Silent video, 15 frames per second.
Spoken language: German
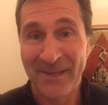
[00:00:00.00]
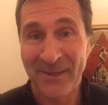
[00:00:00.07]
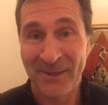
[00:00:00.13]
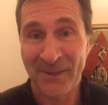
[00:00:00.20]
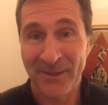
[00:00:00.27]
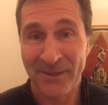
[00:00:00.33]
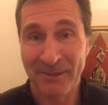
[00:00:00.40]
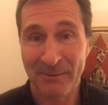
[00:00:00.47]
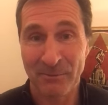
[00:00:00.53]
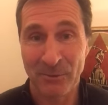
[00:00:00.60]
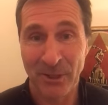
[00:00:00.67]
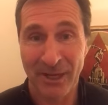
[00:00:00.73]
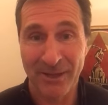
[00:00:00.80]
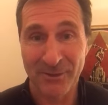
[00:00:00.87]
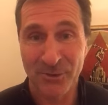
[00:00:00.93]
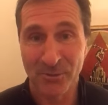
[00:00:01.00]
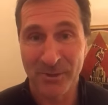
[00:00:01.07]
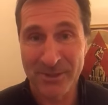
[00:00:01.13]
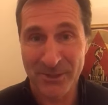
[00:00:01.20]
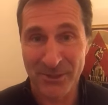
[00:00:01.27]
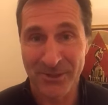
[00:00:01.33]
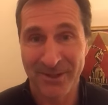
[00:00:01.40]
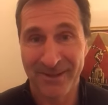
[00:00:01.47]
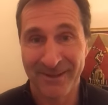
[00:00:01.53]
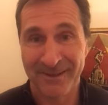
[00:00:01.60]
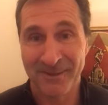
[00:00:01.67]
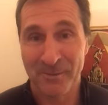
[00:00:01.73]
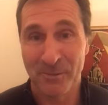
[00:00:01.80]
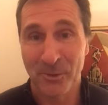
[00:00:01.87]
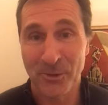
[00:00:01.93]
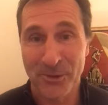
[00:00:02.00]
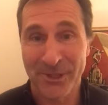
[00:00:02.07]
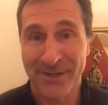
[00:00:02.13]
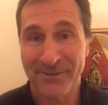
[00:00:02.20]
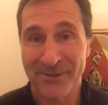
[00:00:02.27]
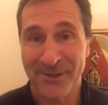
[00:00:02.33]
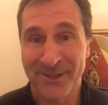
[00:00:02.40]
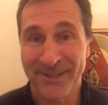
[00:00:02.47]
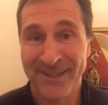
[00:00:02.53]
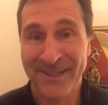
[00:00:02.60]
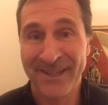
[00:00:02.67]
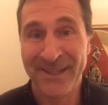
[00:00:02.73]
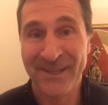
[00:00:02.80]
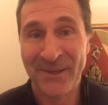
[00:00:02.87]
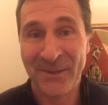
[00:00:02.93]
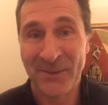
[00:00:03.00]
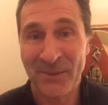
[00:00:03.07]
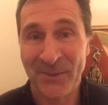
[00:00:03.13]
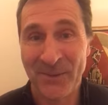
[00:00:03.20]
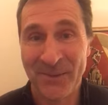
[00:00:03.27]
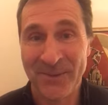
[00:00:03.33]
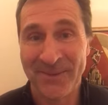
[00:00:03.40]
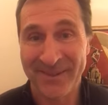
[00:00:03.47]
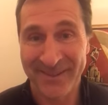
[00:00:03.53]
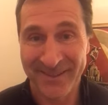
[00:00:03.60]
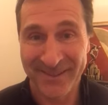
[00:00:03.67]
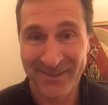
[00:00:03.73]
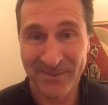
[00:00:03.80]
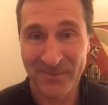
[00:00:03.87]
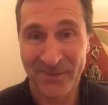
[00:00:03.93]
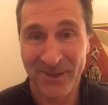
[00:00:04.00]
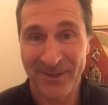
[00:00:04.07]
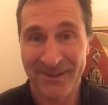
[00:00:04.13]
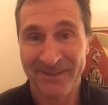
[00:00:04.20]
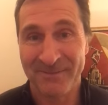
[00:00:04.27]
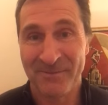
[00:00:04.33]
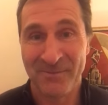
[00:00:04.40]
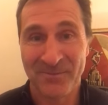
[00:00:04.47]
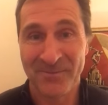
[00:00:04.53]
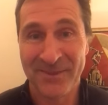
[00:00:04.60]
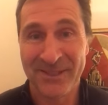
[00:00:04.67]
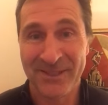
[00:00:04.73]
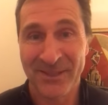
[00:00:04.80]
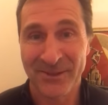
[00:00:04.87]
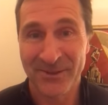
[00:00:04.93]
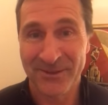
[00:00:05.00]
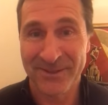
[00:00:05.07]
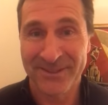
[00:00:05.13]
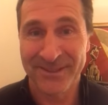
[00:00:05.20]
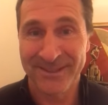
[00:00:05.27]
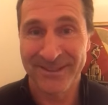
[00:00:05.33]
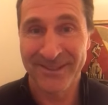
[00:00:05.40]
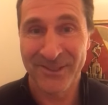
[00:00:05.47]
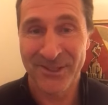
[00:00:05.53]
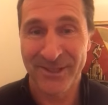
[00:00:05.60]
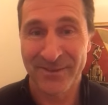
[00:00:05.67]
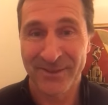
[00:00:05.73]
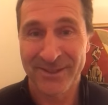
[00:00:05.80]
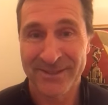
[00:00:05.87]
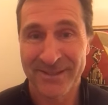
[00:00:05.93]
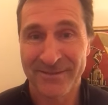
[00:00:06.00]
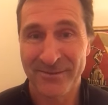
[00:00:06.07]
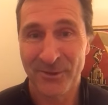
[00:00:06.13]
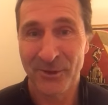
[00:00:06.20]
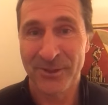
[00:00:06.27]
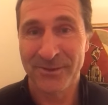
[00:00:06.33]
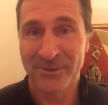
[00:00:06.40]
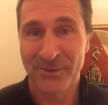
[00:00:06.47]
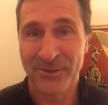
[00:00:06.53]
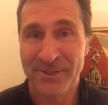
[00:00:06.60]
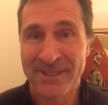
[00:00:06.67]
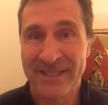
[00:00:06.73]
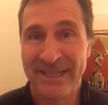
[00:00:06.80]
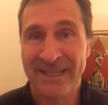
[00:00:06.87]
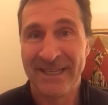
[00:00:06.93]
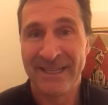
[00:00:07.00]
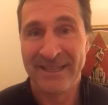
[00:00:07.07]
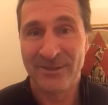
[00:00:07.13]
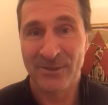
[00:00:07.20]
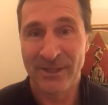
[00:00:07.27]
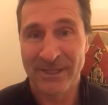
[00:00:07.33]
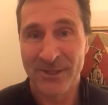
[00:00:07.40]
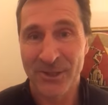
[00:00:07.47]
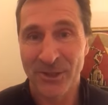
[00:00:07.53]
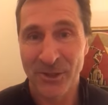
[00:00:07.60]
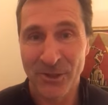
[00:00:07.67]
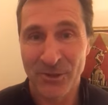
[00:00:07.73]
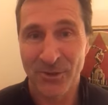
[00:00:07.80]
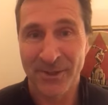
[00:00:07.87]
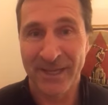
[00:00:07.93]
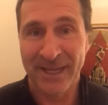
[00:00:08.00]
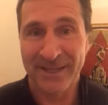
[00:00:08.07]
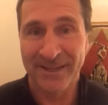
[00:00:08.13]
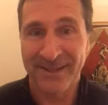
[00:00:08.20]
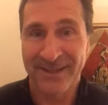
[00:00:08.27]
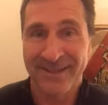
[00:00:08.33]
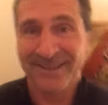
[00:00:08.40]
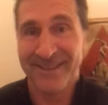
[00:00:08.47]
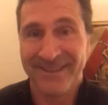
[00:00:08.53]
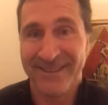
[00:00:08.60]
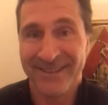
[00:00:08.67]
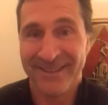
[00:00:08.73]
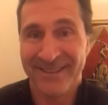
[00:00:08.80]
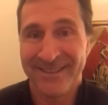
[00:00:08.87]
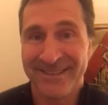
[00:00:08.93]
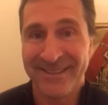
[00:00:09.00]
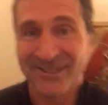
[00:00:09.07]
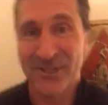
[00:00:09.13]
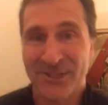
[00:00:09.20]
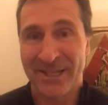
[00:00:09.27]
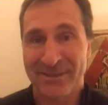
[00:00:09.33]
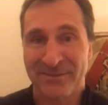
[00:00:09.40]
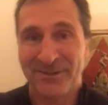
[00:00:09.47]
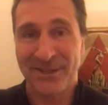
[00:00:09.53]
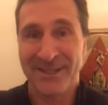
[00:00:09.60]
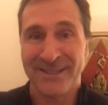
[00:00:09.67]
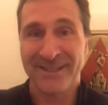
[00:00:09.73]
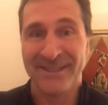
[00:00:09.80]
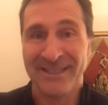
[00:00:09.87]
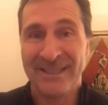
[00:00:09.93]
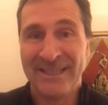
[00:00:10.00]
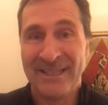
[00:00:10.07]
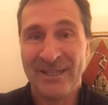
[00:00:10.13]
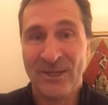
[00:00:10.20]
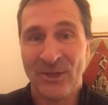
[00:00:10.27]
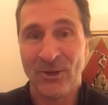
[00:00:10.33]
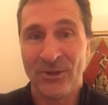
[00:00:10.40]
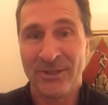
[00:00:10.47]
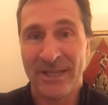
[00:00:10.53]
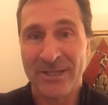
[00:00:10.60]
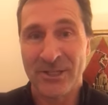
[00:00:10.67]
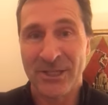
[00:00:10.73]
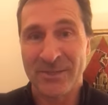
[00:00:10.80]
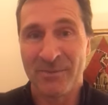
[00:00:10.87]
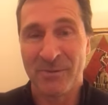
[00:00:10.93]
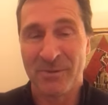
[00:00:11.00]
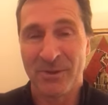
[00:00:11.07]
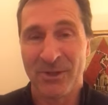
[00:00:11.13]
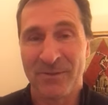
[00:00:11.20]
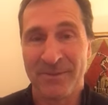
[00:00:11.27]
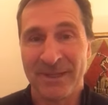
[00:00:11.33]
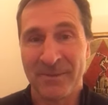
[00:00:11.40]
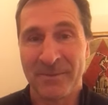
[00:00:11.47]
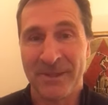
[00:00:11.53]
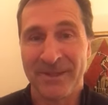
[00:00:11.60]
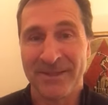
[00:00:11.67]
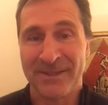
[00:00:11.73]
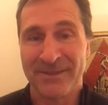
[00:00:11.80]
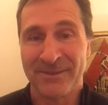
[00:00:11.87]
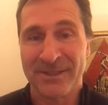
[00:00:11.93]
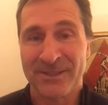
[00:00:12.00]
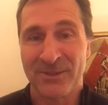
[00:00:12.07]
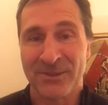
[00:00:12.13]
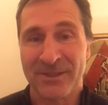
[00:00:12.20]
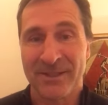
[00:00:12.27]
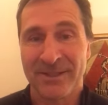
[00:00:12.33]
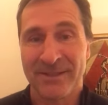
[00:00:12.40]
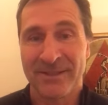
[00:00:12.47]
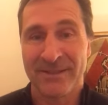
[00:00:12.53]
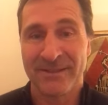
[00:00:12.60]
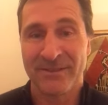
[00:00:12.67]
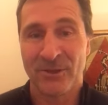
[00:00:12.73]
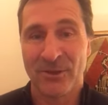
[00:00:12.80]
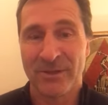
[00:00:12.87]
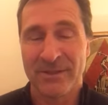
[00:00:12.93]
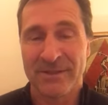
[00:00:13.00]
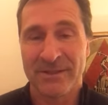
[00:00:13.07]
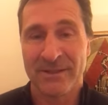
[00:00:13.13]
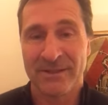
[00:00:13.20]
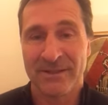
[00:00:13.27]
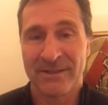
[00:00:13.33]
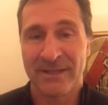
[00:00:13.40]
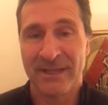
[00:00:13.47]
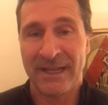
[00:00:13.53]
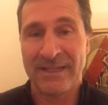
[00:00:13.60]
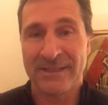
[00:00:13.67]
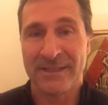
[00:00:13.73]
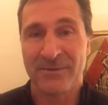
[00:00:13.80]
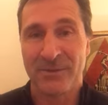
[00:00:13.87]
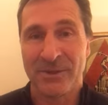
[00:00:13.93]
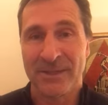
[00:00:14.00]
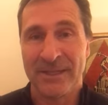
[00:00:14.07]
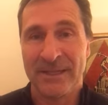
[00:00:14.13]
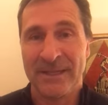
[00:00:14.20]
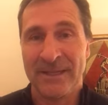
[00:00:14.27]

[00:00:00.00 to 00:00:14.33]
äh, ja, so ein bisschen Botschafter. Und äh, ja, Nina und äh, Stefan sind Freunde von uns, sodass ich natürlich auch gerne äh, in diese Stadt fahre. Und als ich jetzt mitbekommen habe, äh, was dort äh, Tolles geleistet wird